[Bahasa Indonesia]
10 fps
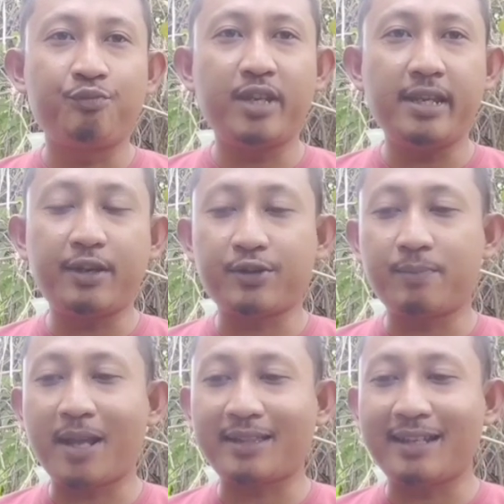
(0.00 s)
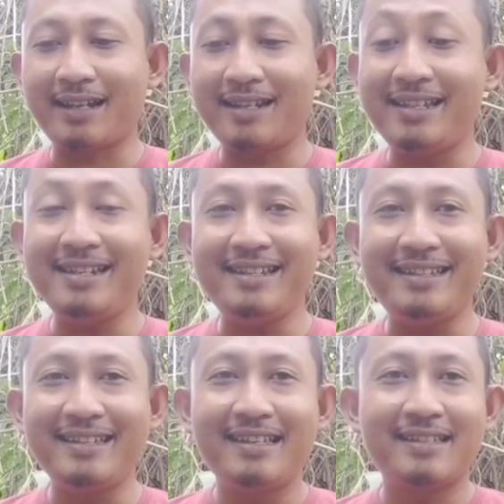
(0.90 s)
Di kesempatan kali ini,
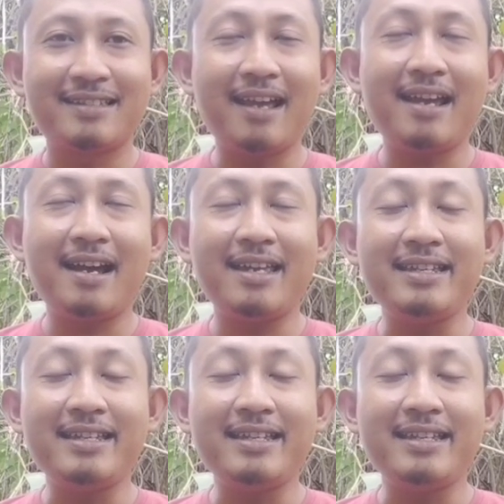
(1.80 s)
saya